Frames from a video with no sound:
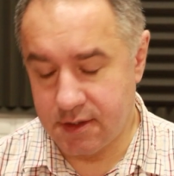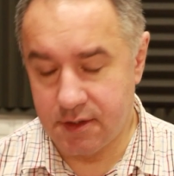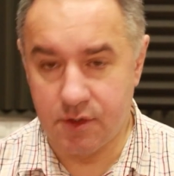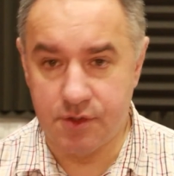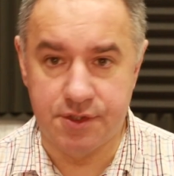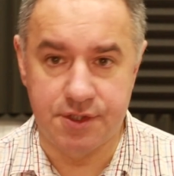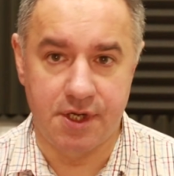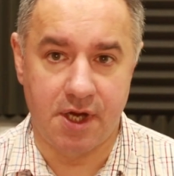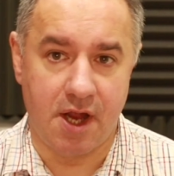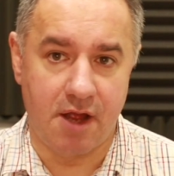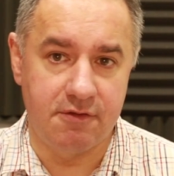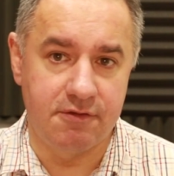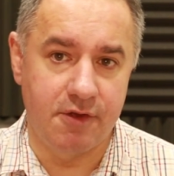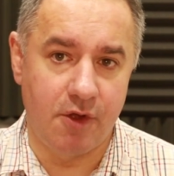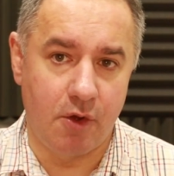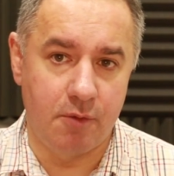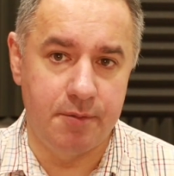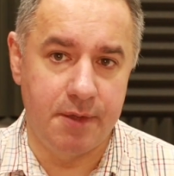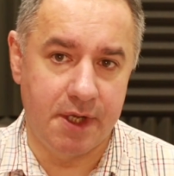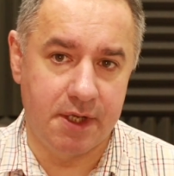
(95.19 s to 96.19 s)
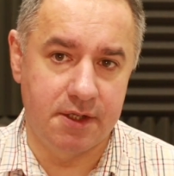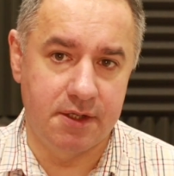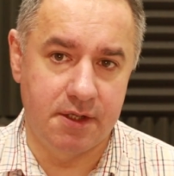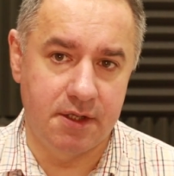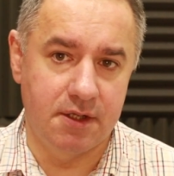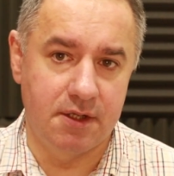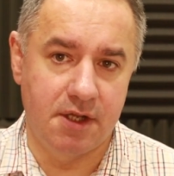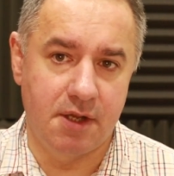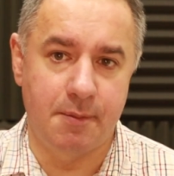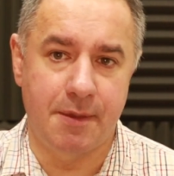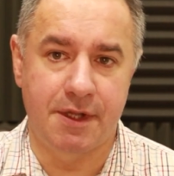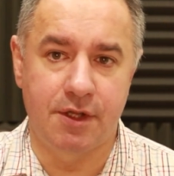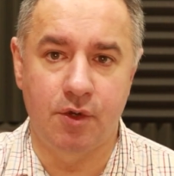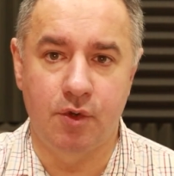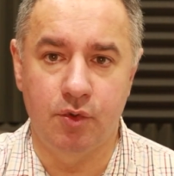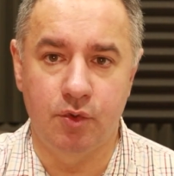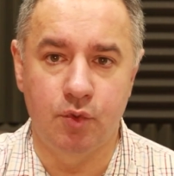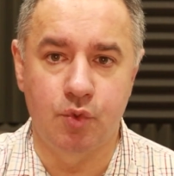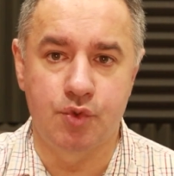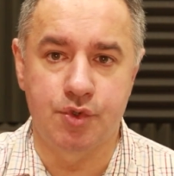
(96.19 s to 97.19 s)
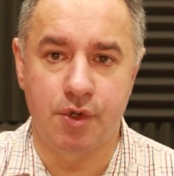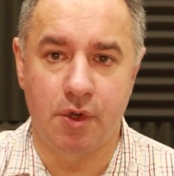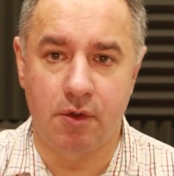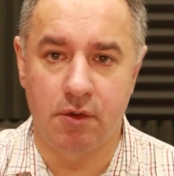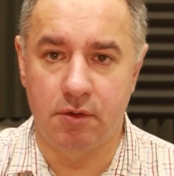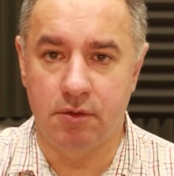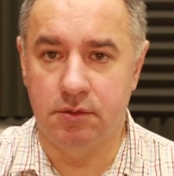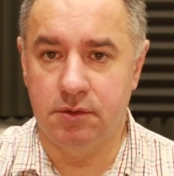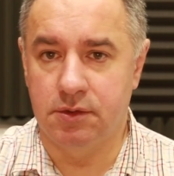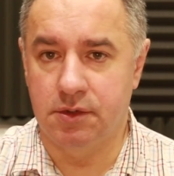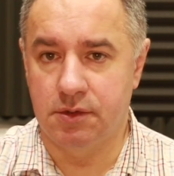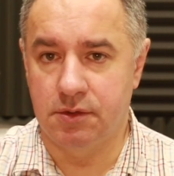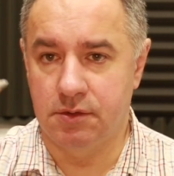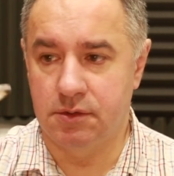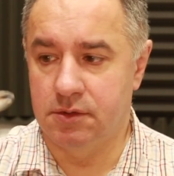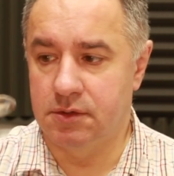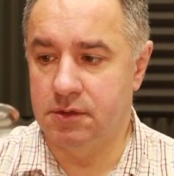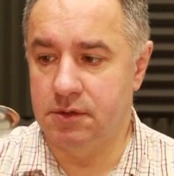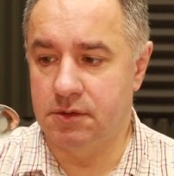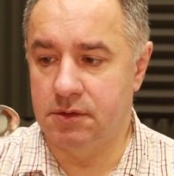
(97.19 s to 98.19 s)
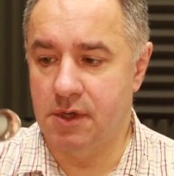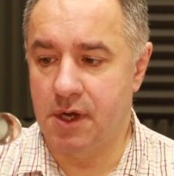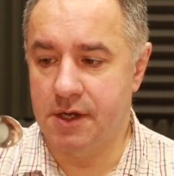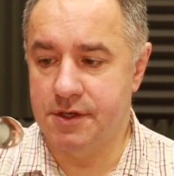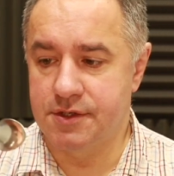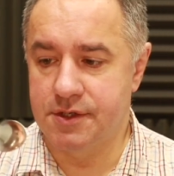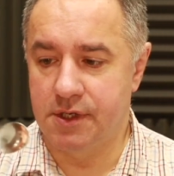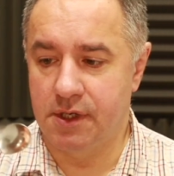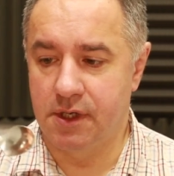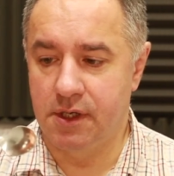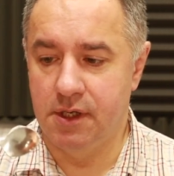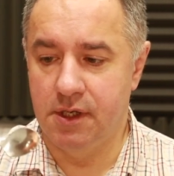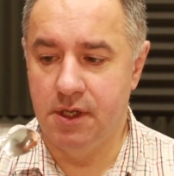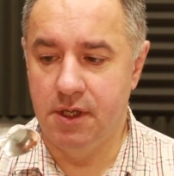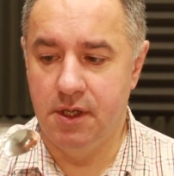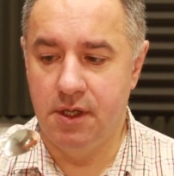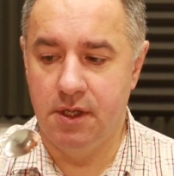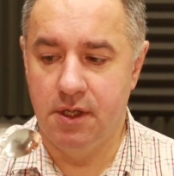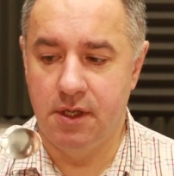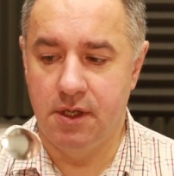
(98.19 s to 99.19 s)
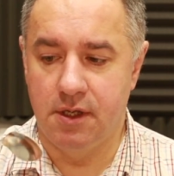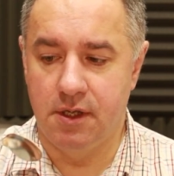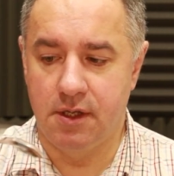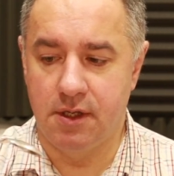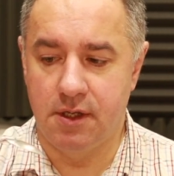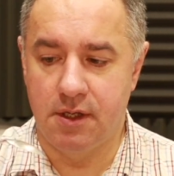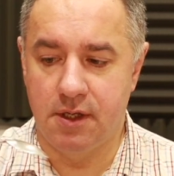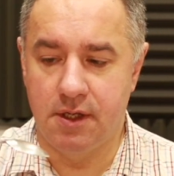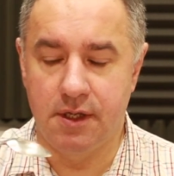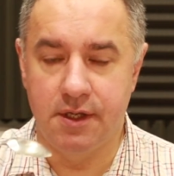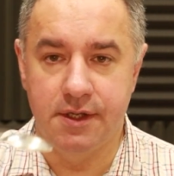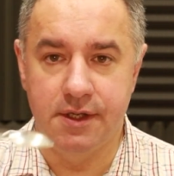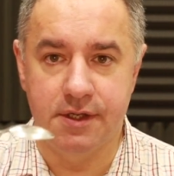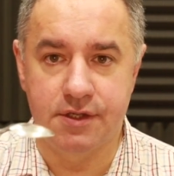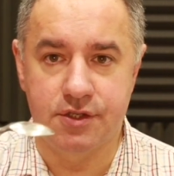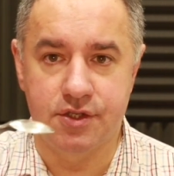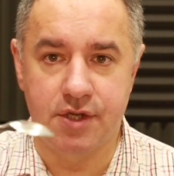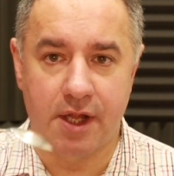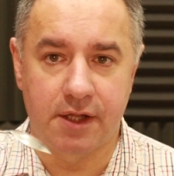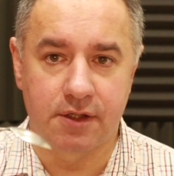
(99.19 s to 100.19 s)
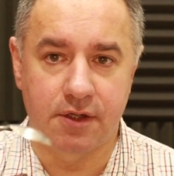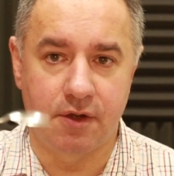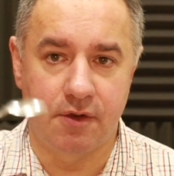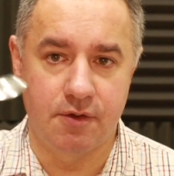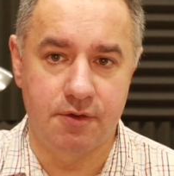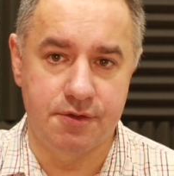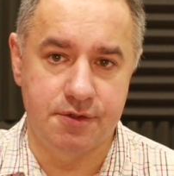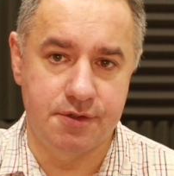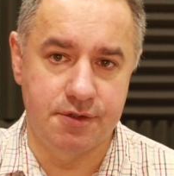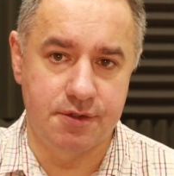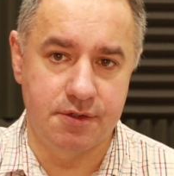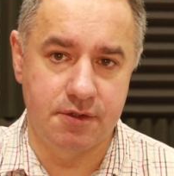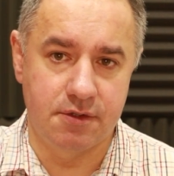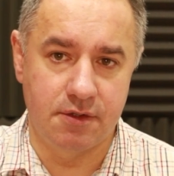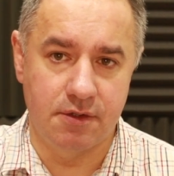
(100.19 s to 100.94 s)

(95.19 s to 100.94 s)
Dość ciekawy obiekt, nie ma tego dużo, to, to raczej e, jest rzadkość.